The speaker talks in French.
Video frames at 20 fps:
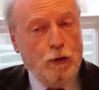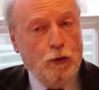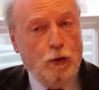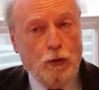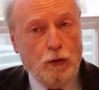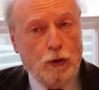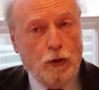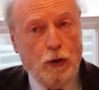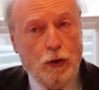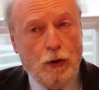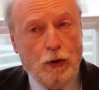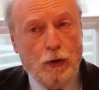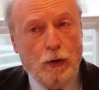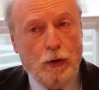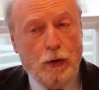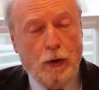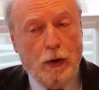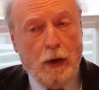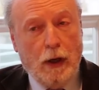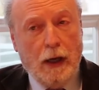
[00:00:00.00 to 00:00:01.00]
Donc,
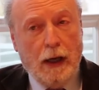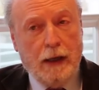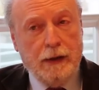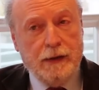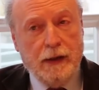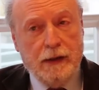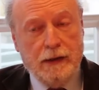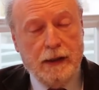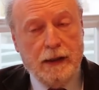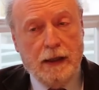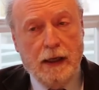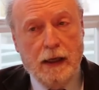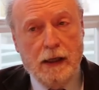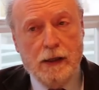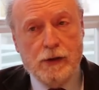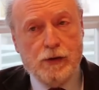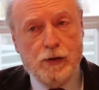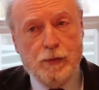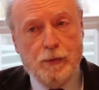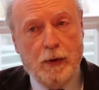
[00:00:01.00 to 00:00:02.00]
euh, à cet
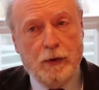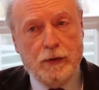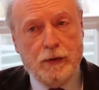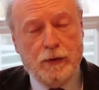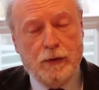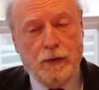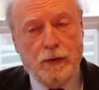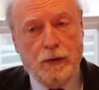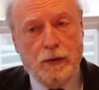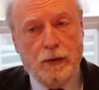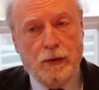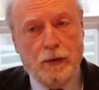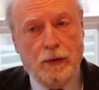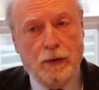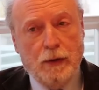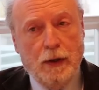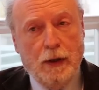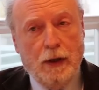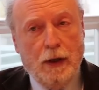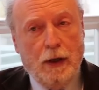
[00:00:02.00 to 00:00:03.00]
égard, je pense que
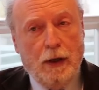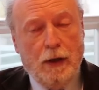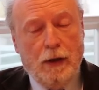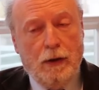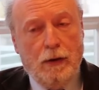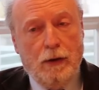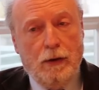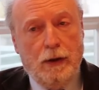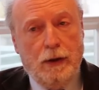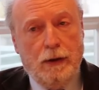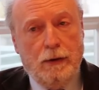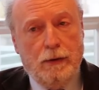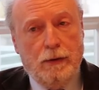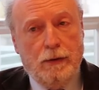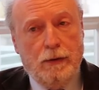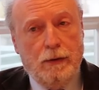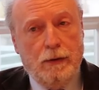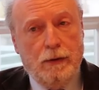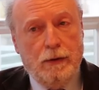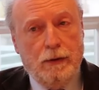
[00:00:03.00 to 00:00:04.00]

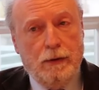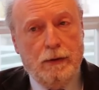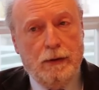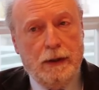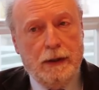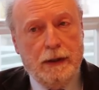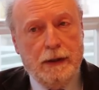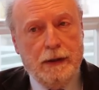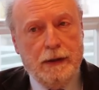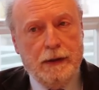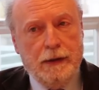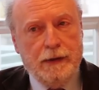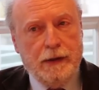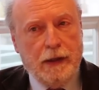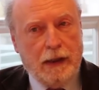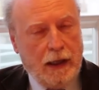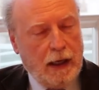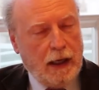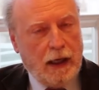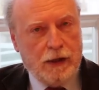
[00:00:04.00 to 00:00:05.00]
euh, les
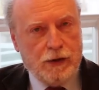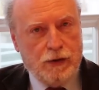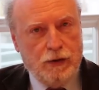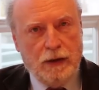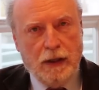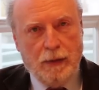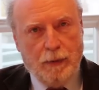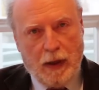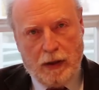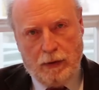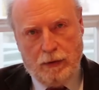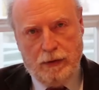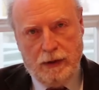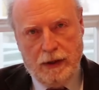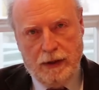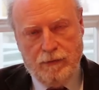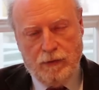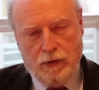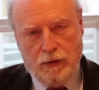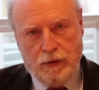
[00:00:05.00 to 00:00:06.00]
éclairages donnés par le
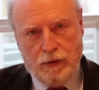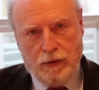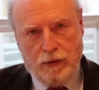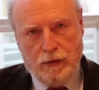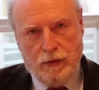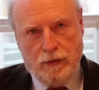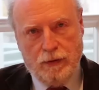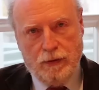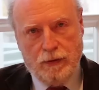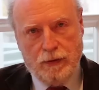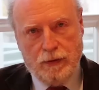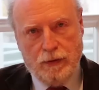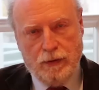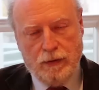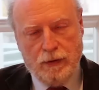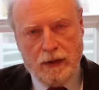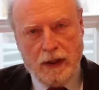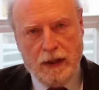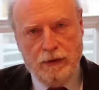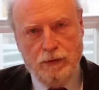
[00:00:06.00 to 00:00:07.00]
livre sont,
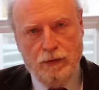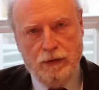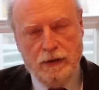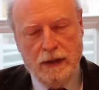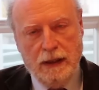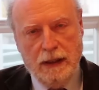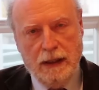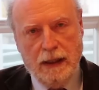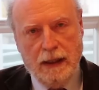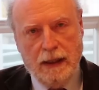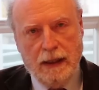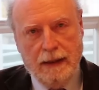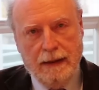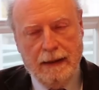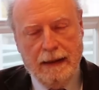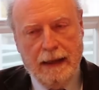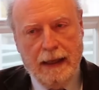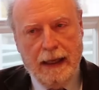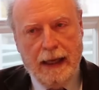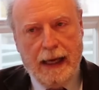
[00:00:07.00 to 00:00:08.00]
très utiles
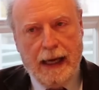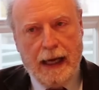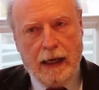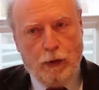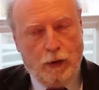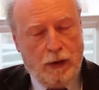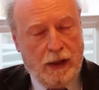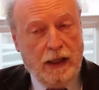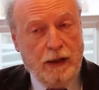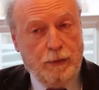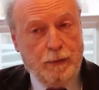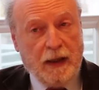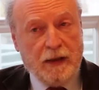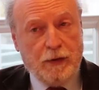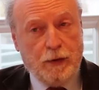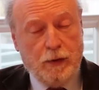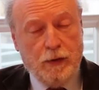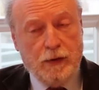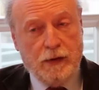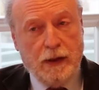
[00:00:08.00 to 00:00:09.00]
à, connaître
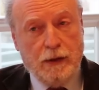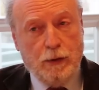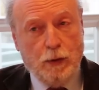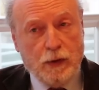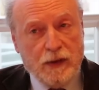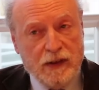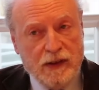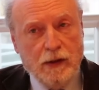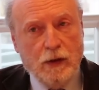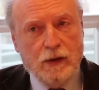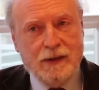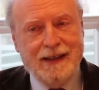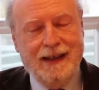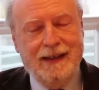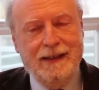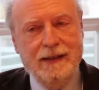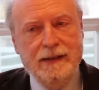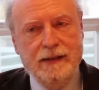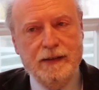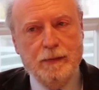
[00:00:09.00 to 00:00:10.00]
parce que cet
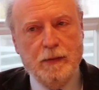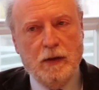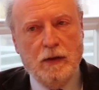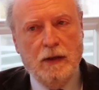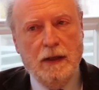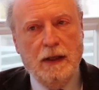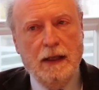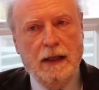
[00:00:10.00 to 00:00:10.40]
occidentalisme